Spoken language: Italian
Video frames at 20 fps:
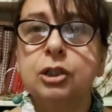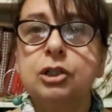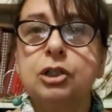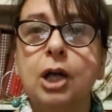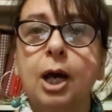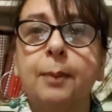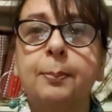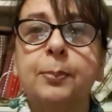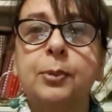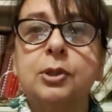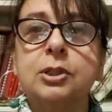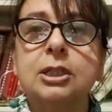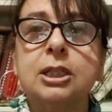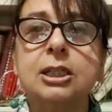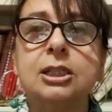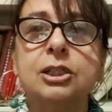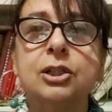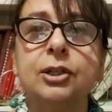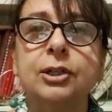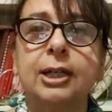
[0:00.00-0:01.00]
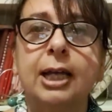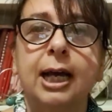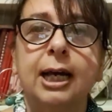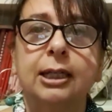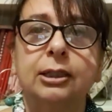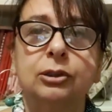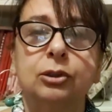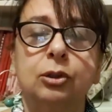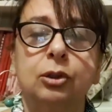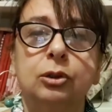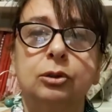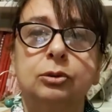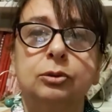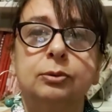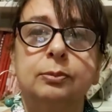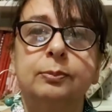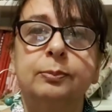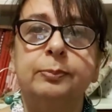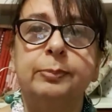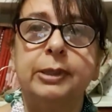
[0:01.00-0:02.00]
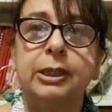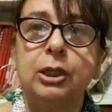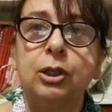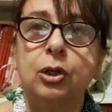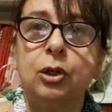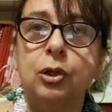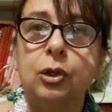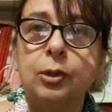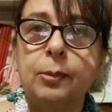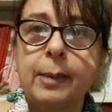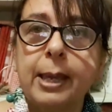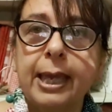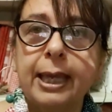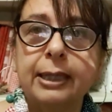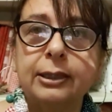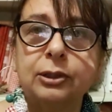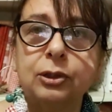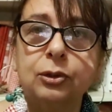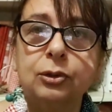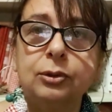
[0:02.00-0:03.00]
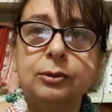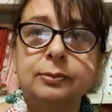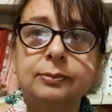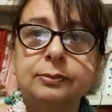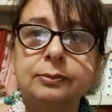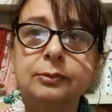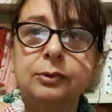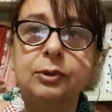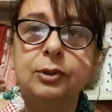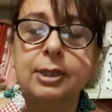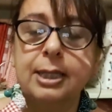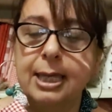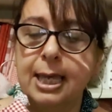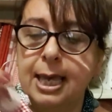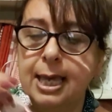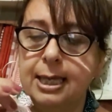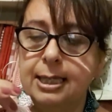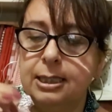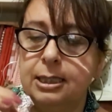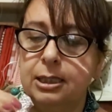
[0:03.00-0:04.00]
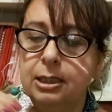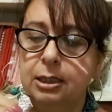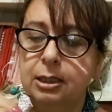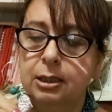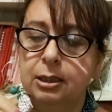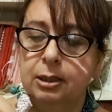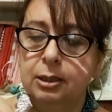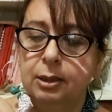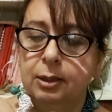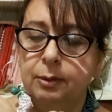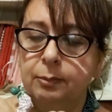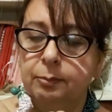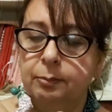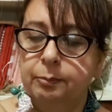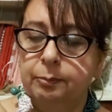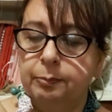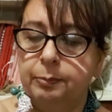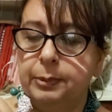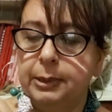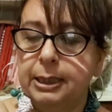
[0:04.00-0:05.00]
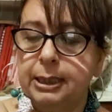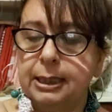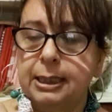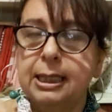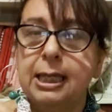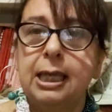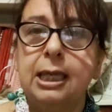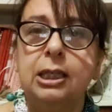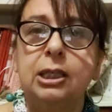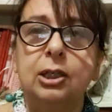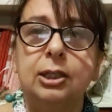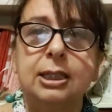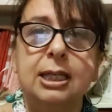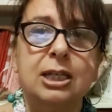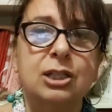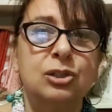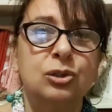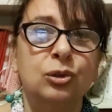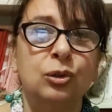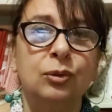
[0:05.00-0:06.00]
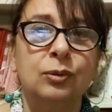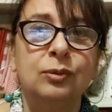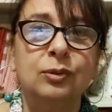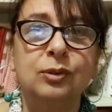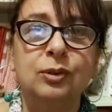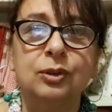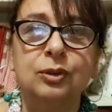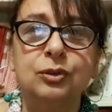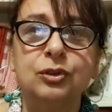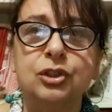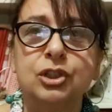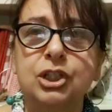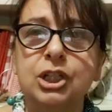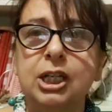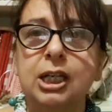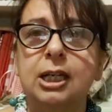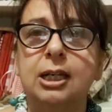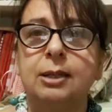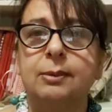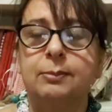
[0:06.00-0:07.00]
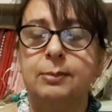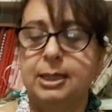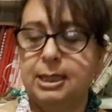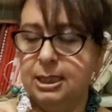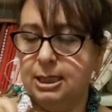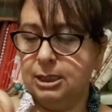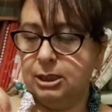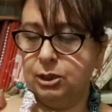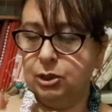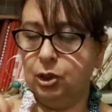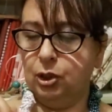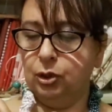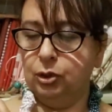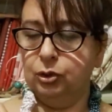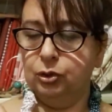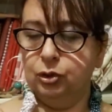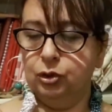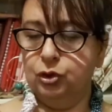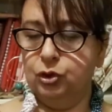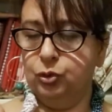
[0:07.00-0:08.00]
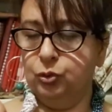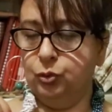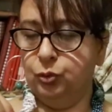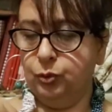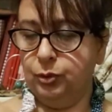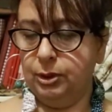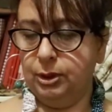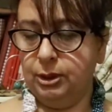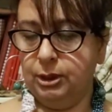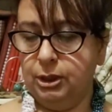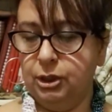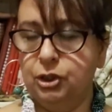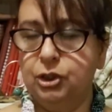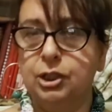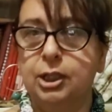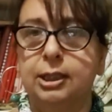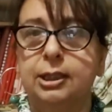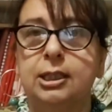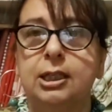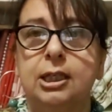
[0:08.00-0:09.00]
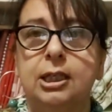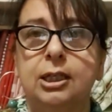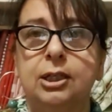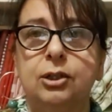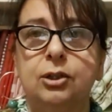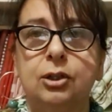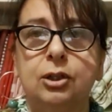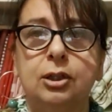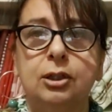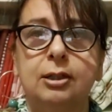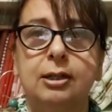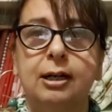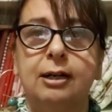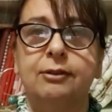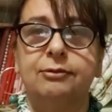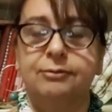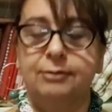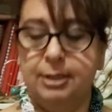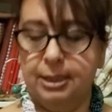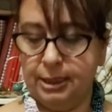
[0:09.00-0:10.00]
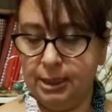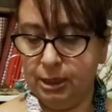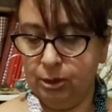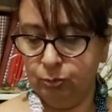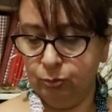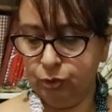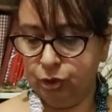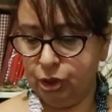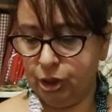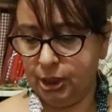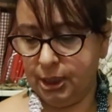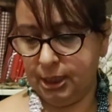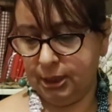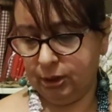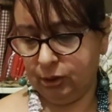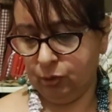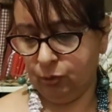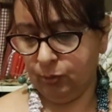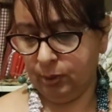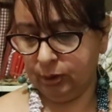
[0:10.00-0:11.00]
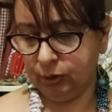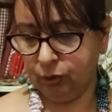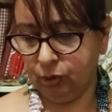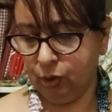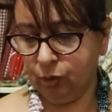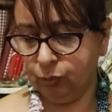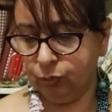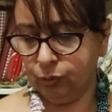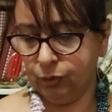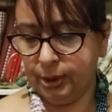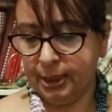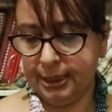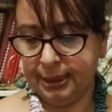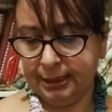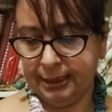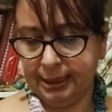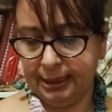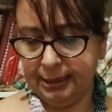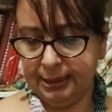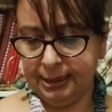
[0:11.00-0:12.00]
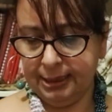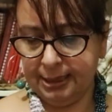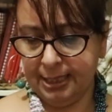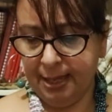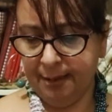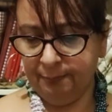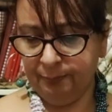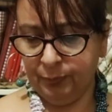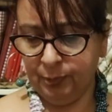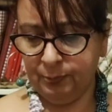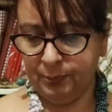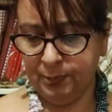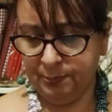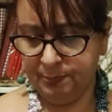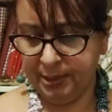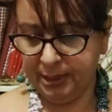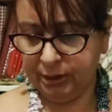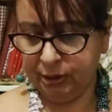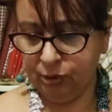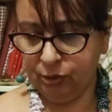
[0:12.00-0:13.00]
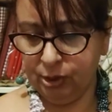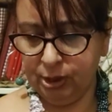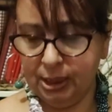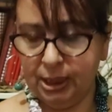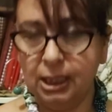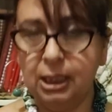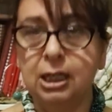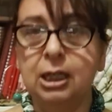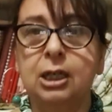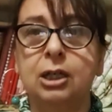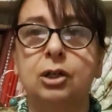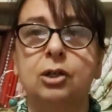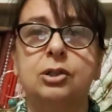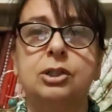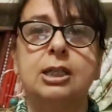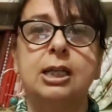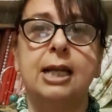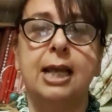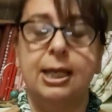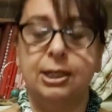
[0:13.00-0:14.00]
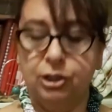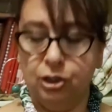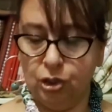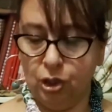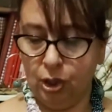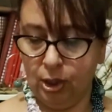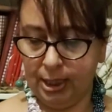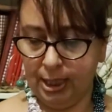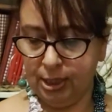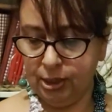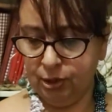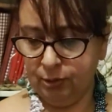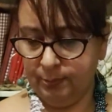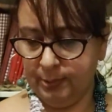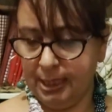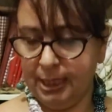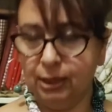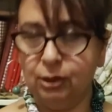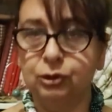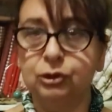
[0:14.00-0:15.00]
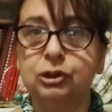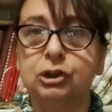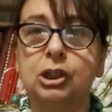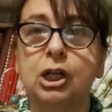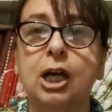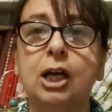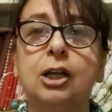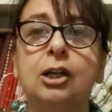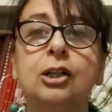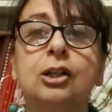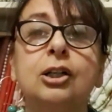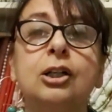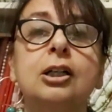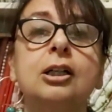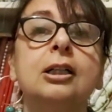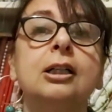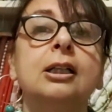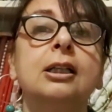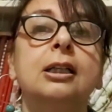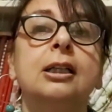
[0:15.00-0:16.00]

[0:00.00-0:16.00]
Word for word: ci ho posizionato un piccolo metro ok perché io adesso con Gil me ne sto giù in giardino a fare l'uncinetto quando ho un'oretta di tempo mi metto lì così lei gioca io me la controllo